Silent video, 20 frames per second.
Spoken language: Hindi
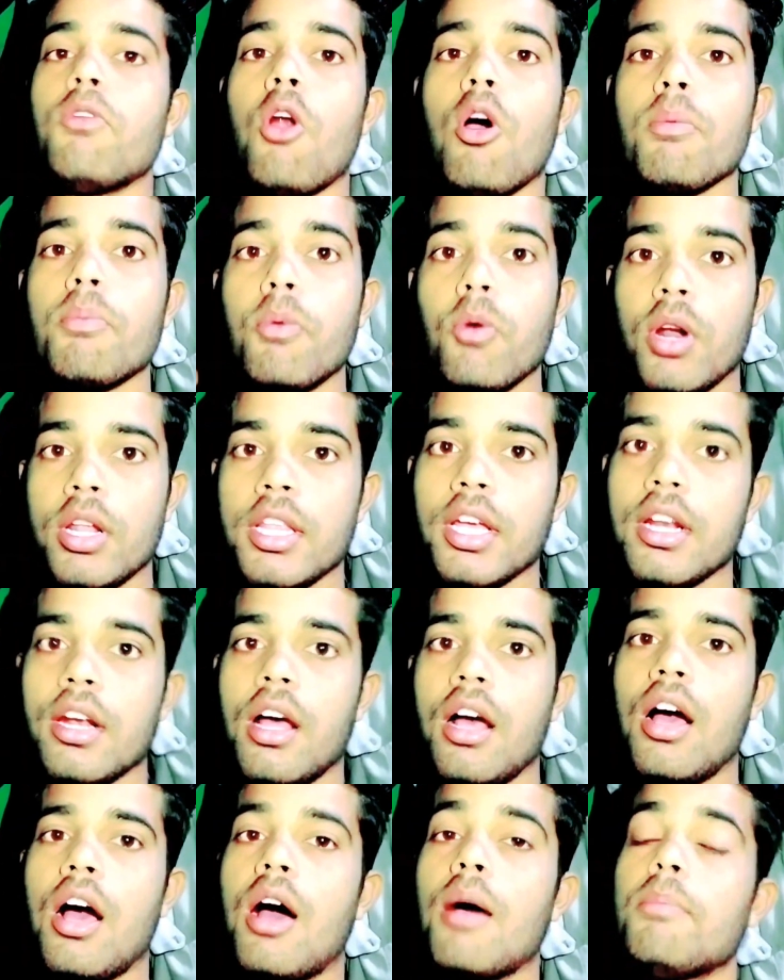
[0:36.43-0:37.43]
हैं ब्लॉग पूरा
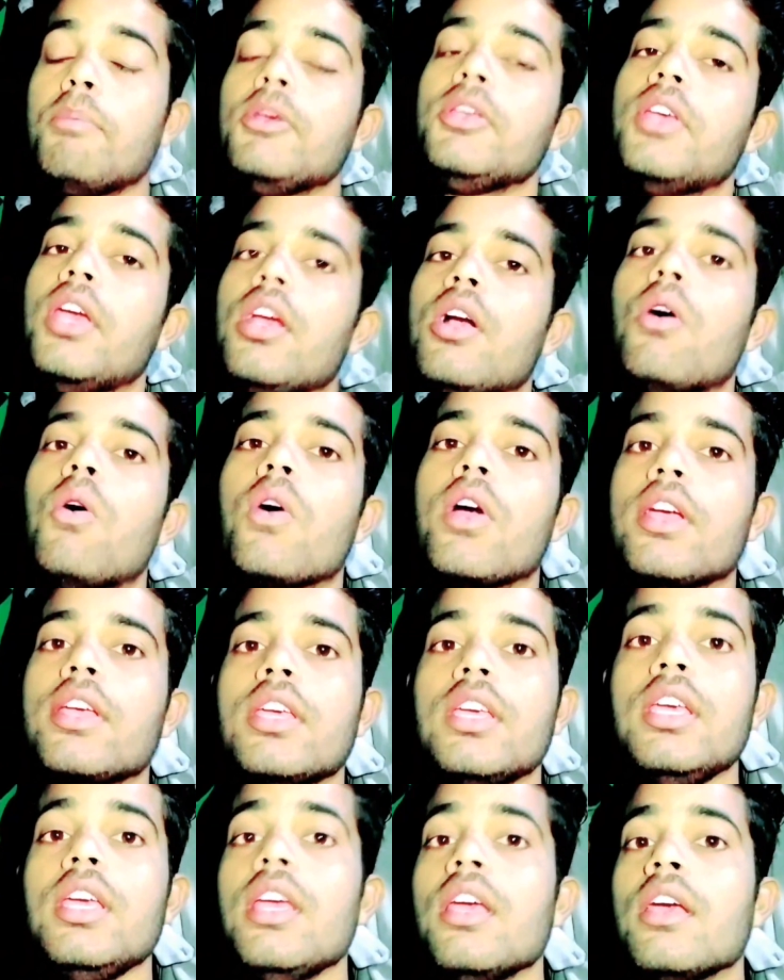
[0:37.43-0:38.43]
देखना आप भी यही
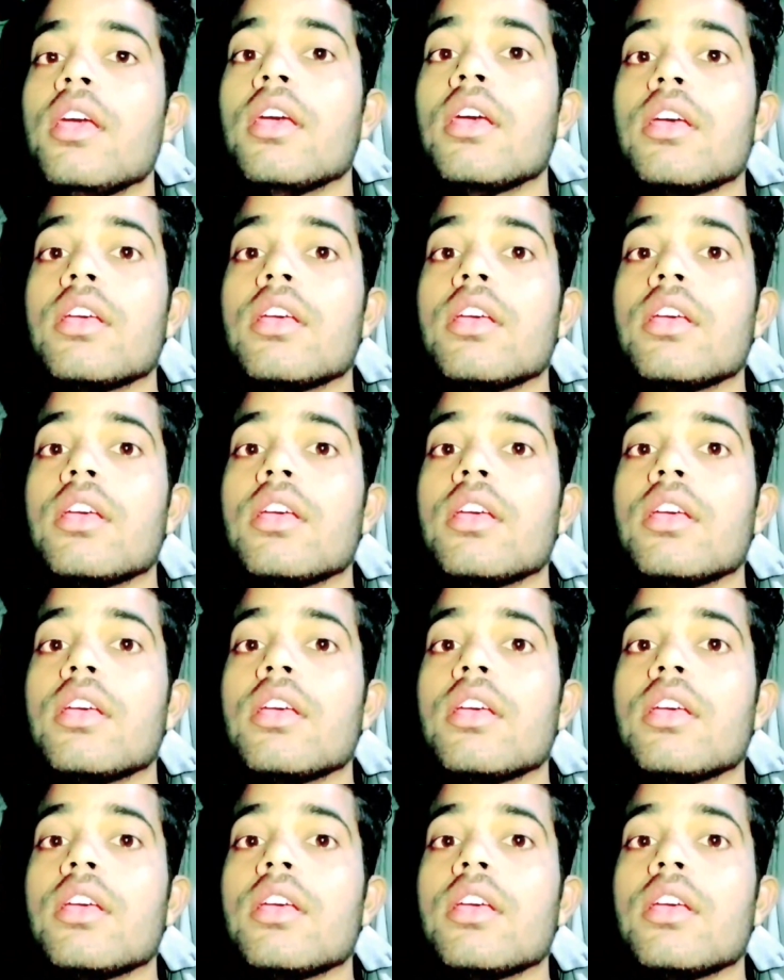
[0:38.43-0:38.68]
कहोगे कि